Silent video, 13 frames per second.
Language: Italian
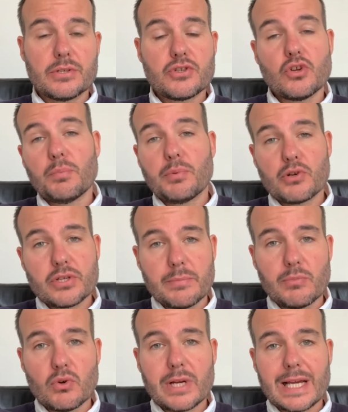ce lo possa
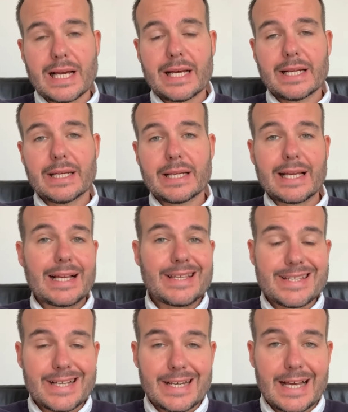bloccare,
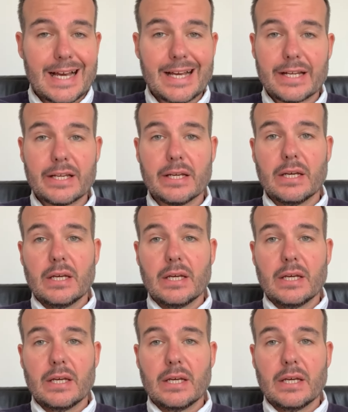cancellare